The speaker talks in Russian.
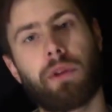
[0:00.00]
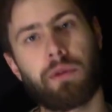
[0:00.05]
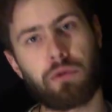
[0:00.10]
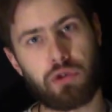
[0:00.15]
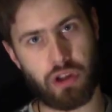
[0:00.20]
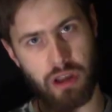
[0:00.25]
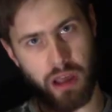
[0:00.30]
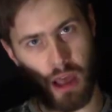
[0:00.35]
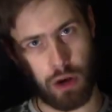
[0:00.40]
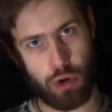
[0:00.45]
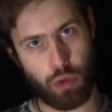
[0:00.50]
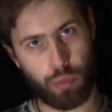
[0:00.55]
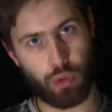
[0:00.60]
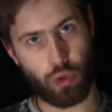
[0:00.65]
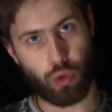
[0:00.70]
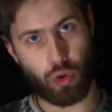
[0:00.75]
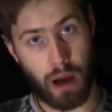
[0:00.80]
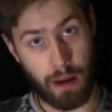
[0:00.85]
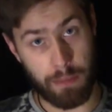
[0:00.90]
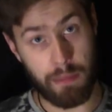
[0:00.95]
потому что я
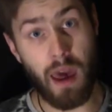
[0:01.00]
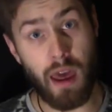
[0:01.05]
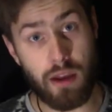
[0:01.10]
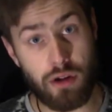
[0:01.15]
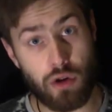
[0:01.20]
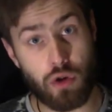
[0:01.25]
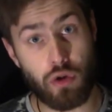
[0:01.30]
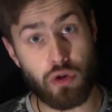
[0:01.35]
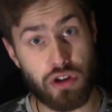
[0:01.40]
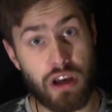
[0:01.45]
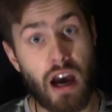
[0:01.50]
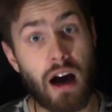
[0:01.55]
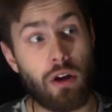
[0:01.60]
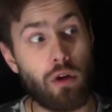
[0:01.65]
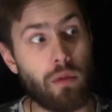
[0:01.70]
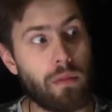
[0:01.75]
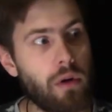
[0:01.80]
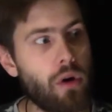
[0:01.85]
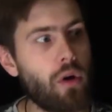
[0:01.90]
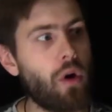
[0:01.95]
люблю комедию, я
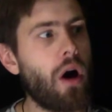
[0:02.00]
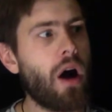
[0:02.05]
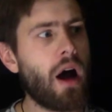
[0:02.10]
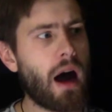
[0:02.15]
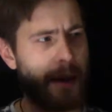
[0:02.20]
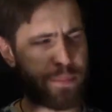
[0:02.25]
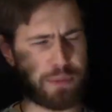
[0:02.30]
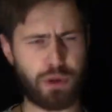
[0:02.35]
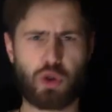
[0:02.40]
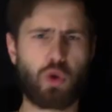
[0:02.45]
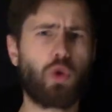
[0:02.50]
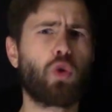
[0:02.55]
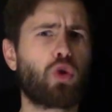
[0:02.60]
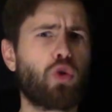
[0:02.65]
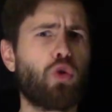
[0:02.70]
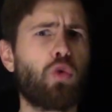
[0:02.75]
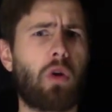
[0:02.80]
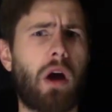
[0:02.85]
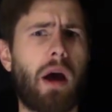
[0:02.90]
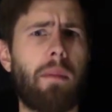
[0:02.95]
люблю
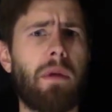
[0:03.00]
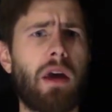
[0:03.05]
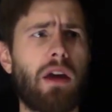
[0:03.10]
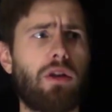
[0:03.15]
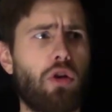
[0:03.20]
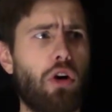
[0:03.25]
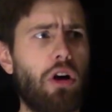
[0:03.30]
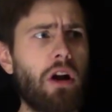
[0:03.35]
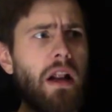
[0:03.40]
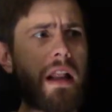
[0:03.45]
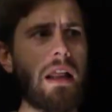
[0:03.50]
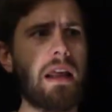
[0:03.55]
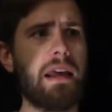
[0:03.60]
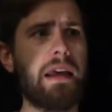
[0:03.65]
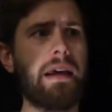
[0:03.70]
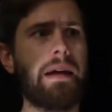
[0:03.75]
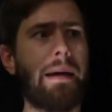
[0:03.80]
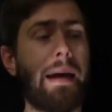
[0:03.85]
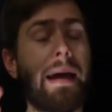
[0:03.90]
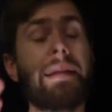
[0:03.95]
абсурдную комедию. И
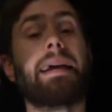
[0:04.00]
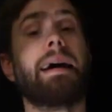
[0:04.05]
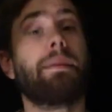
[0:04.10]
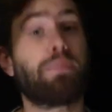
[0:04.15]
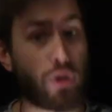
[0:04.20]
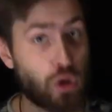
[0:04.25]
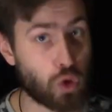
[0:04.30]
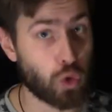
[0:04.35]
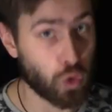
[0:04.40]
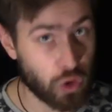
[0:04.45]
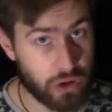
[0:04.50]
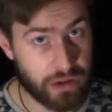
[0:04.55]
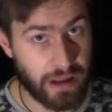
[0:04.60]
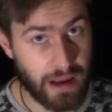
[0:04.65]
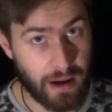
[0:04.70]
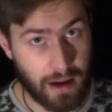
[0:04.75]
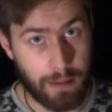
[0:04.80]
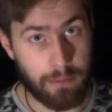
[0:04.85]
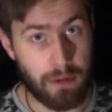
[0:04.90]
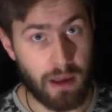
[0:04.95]
это
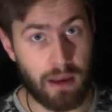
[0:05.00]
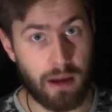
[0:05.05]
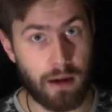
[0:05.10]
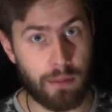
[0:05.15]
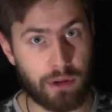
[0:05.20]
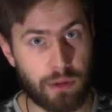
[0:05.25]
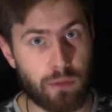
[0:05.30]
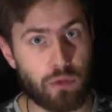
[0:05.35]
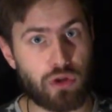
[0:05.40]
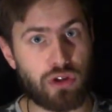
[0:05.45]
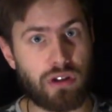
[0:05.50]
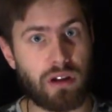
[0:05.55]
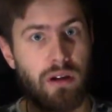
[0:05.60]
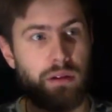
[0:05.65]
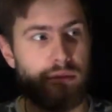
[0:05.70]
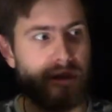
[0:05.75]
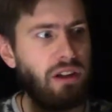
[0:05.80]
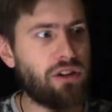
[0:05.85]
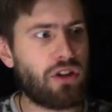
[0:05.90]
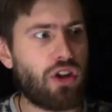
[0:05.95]
абсурдная комедия, потому
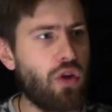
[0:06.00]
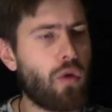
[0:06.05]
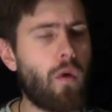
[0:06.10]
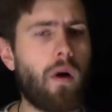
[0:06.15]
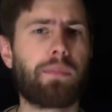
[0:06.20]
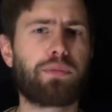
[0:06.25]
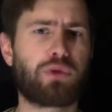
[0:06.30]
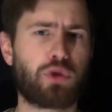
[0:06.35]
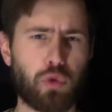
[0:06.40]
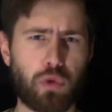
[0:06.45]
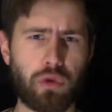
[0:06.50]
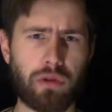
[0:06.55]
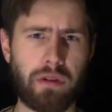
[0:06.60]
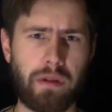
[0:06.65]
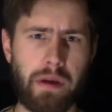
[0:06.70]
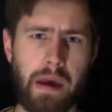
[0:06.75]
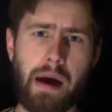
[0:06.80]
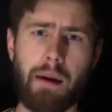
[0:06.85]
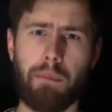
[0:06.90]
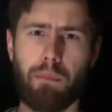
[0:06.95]
что нет ничего
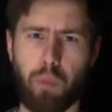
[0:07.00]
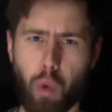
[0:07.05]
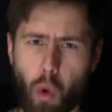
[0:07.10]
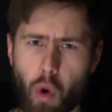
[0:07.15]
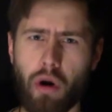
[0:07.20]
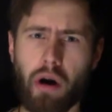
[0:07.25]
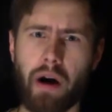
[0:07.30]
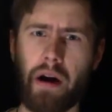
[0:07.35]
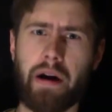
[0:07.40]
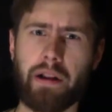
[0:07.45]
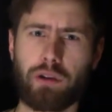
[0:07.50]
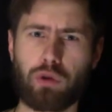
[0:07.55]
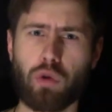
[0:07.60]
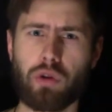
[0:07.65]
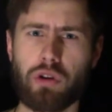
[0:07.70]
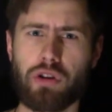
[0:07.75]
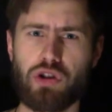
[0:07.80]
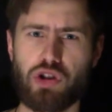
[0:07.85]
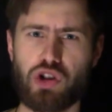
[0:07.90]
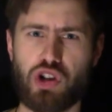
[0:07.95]
абсурднее бога,
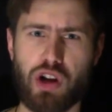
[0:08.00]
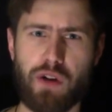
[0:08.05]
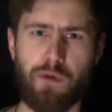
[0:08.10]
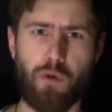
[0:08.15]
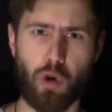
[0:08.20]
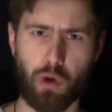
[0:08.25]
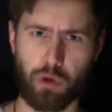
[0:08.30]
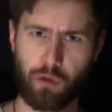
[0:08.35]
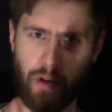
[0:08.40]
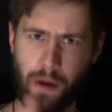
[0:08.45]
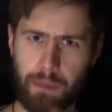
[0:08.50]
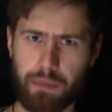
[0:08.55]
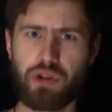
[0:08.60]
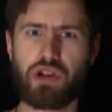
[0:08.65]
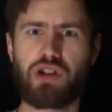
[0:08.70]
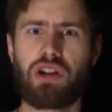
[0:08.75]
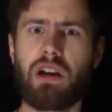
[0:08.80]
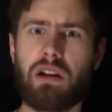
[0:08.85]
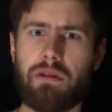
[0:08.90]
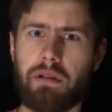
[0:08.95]
который живет в
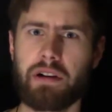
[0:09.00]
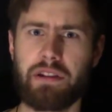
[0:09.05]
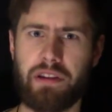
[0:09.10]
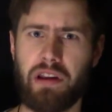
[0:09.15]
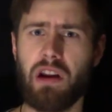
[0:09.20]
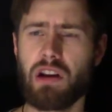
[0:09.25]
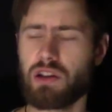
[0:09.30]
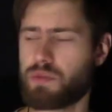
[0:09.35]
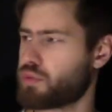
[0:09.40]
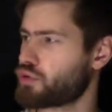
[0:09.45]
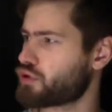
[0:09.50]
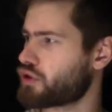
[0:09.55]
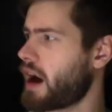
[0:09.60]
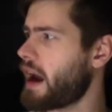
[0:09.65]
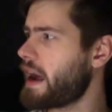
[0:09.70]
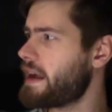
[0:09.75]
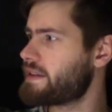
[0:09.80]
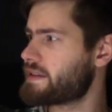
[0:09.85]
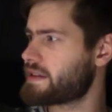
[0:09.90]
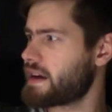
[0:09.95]
обычной квартире,
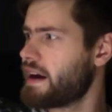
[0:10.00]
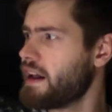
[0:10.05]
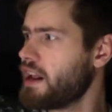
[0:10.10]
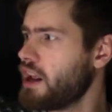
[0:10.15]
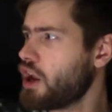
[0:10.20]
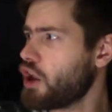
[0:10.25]
спускается